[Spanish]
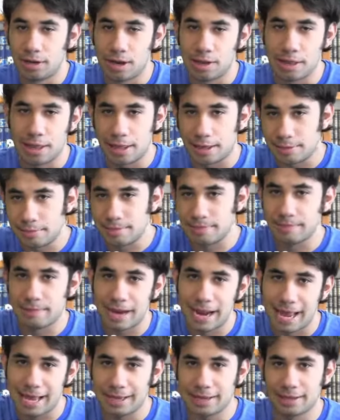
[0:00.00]
le das
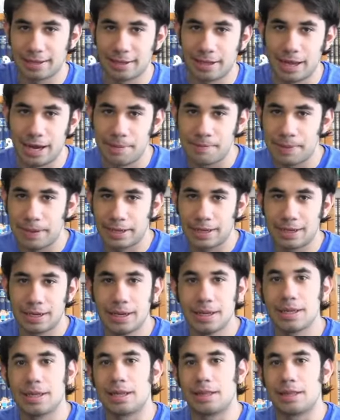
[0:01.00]
like a la página y